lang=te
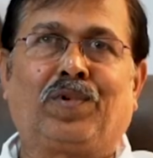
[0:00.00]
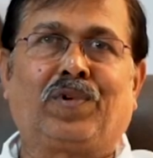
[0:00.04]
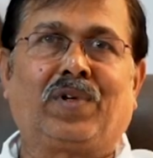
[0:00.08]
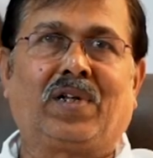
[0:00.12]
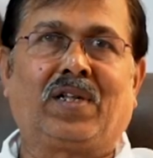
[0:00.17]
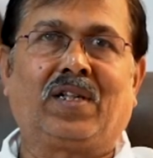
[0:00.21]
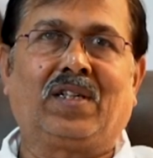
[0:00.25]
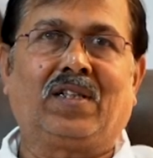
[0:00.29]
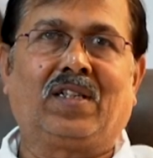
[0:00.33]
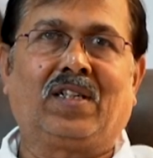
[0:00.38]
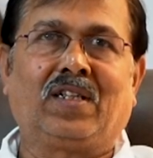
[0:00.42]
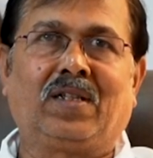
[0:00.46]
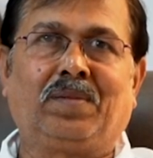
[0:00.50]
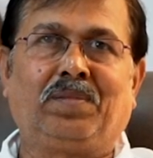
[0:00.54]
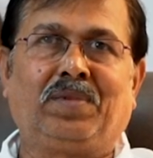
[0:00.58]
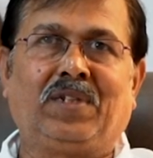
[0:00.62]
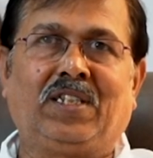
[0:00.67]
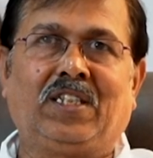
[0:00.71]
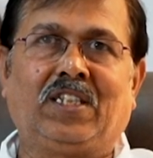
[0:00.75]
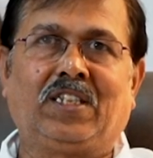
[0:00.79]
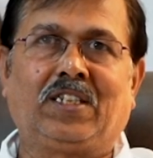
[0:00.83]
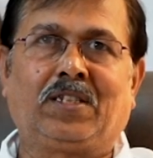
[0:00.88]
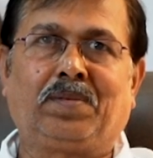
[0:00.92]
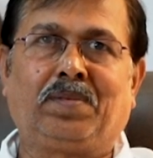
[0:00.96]
ఒకటి ఏంటంటే
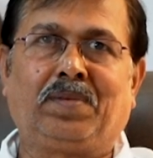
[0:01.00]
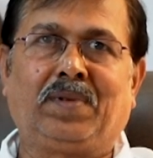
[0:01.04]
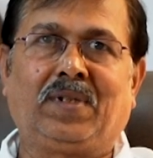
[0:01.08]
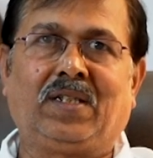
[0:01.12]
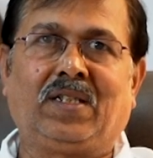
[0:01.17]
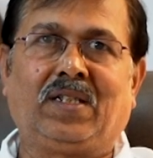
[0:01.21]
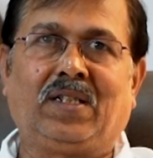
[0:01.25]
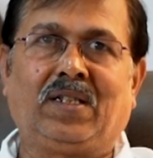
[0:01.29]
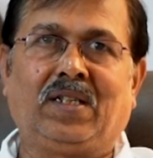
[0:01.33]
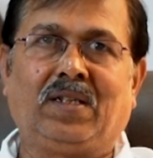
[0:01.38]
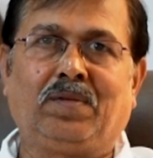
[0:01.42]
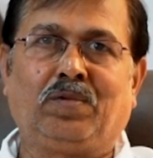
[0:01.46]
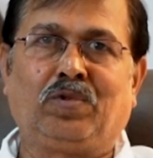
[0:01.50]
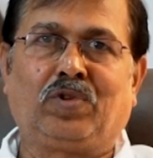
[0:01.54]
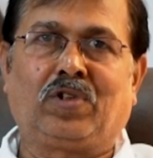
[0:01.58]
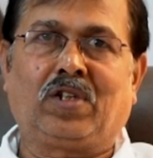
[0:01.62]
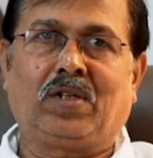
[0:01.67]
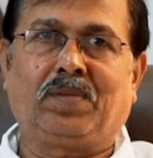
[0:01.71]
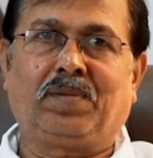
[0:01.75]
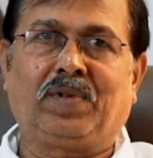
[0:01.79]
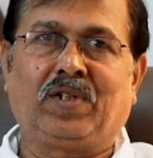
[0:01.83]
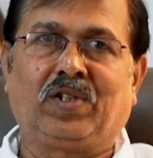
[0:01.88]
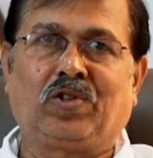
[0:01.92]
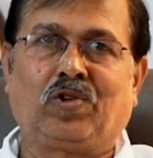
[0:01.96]
బీఎస్పీ
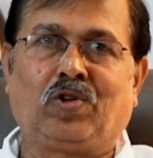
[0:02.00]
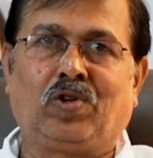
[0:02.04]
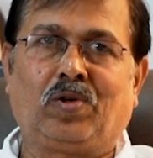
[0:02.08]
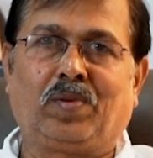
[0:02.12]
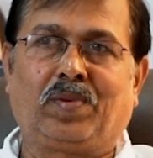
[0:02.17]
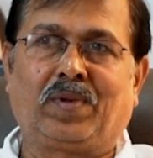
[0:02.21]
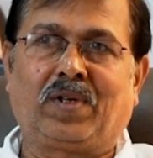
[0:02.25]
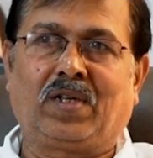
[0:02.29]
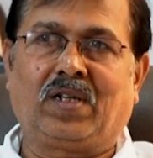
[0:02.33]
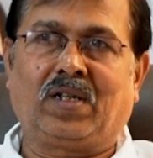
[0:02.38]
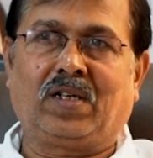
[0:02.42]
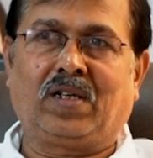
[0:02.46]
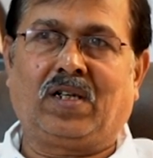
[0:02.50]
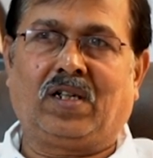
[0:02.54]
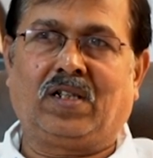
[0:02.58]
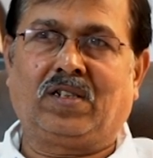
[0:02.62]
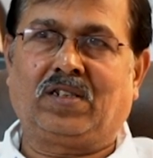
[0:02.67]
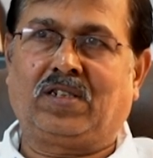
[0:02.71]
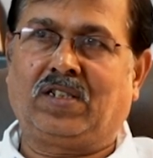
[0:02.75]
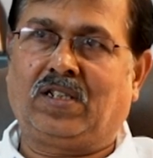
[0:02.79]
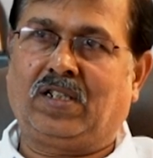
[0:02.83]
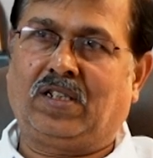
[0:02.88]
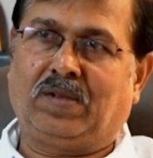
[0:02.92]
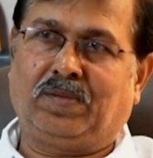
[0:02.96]
ఉత్తరప్రదేశ్లో కూడా
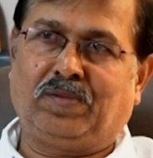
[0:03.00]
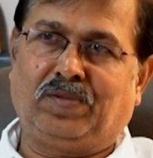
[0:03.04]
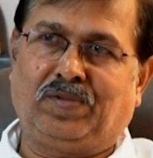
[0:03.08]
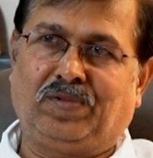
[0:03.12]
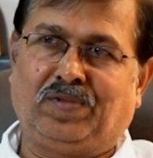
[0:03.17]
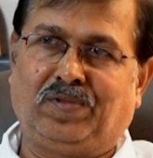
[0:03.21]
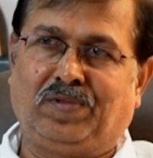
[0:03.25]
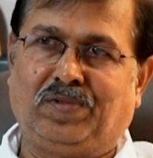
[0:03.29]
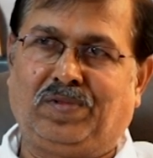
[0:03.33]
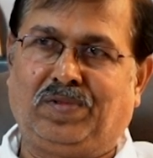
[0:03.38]
కాంశరాము